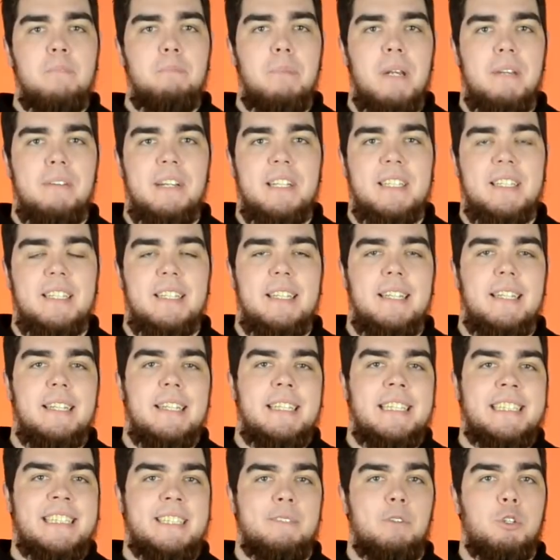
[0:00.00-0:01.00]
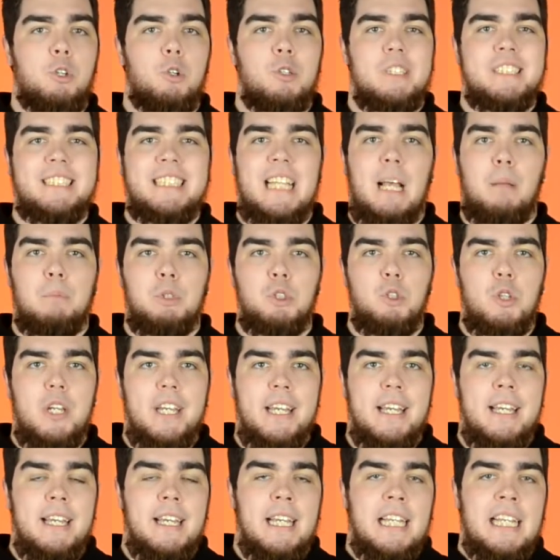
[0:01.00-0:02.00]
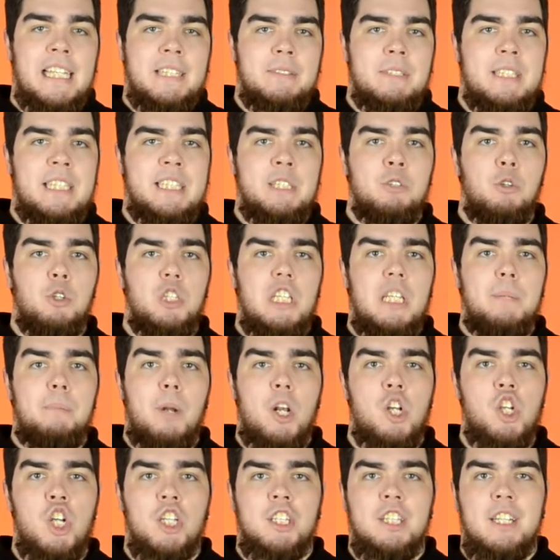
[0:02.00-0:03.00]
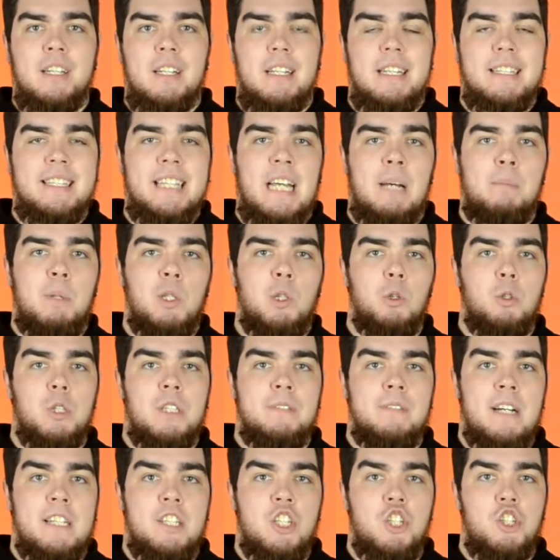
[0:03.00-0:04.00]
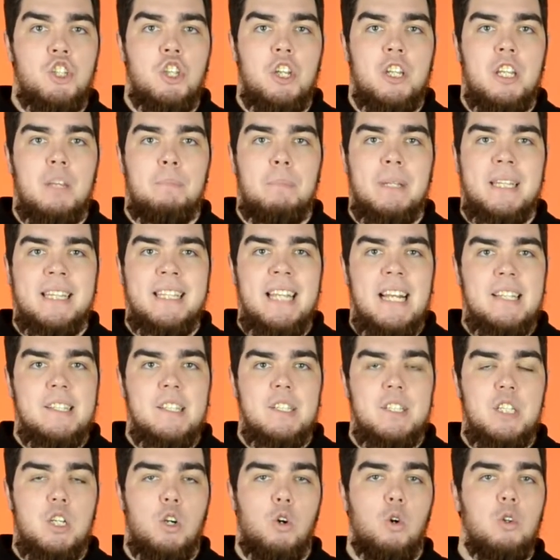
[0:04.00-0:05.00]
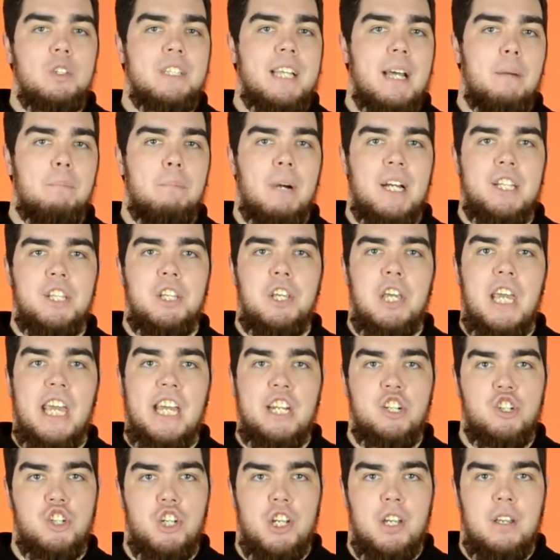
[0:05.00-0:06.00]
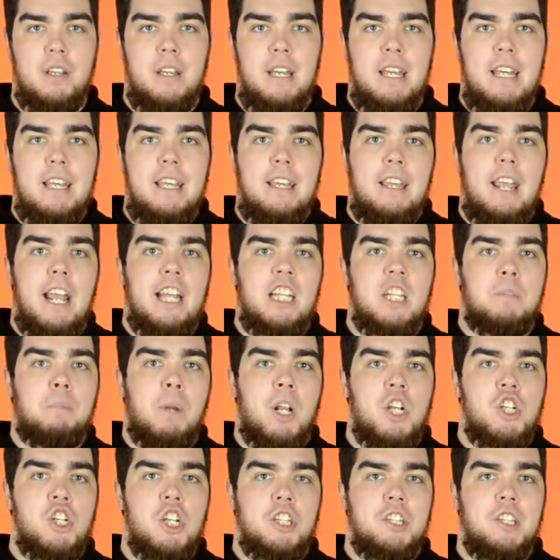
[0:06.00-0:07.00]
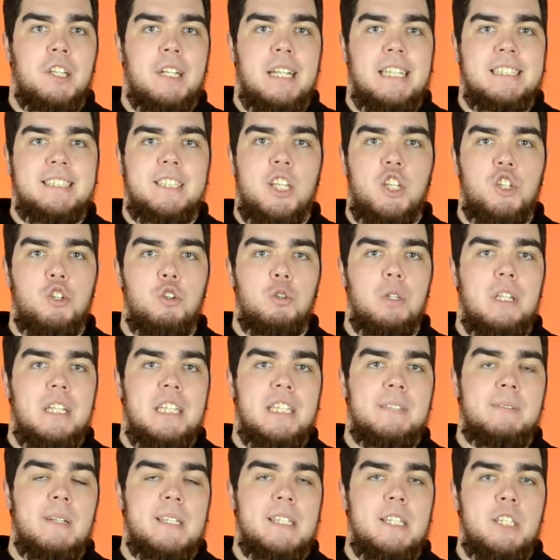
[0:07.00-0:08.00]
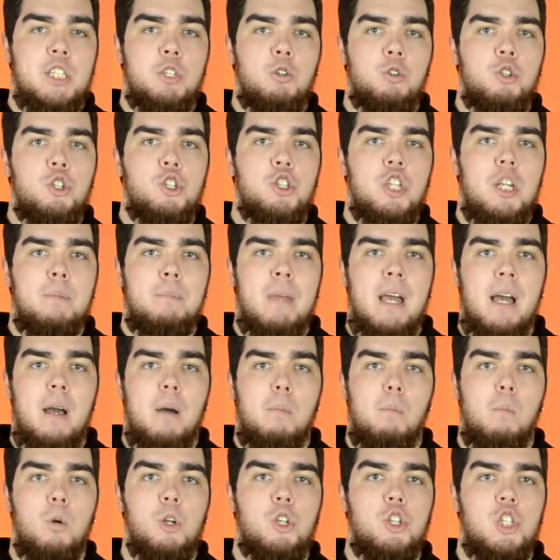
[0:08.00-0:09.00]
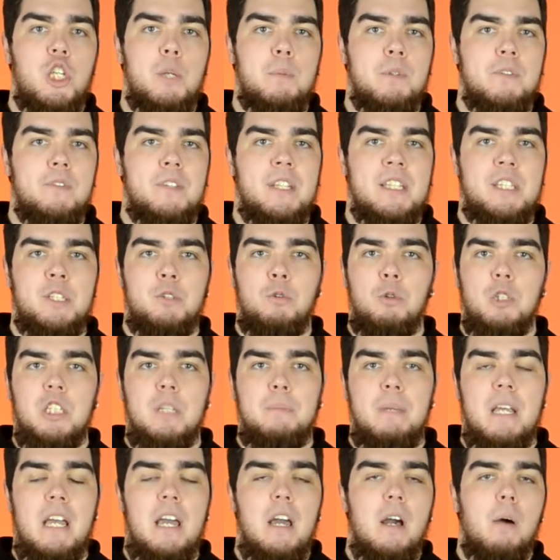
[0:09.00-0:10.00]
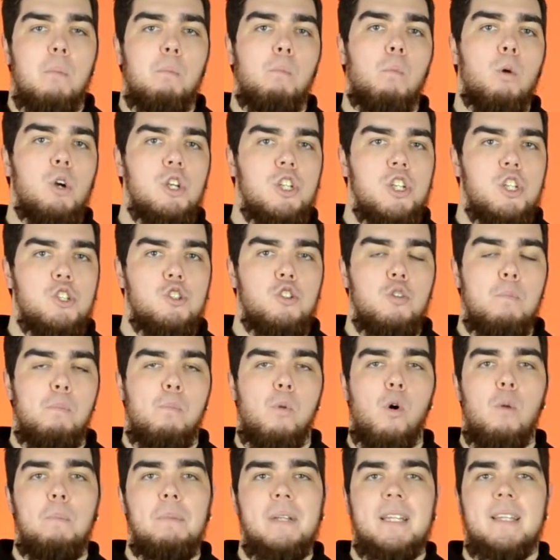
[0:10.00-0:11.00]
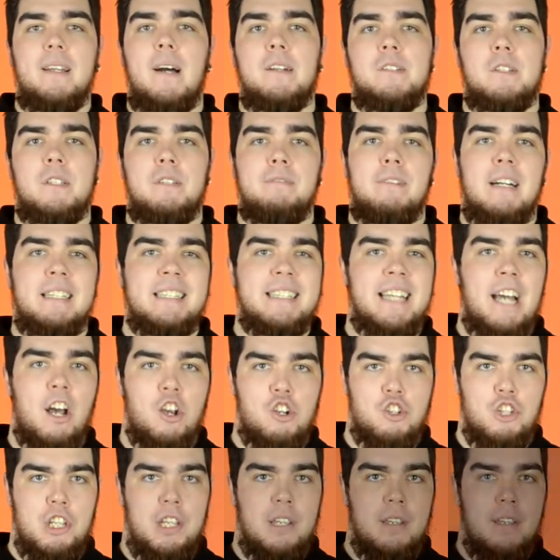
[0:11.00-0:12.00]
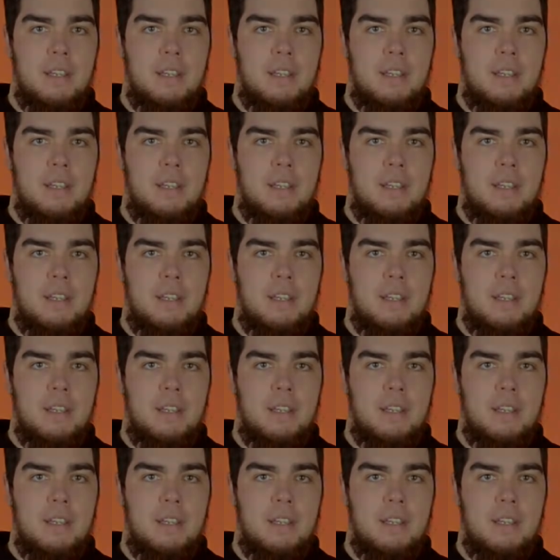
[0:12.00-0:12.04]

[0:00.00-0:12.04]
привет! Сегодня у нас на обзоре светодиодный прожектор W24x15 от компании ENGIE. Этот прожектор оснащен 24 мультичип светодиодами мощностью по 15 Вт каждый.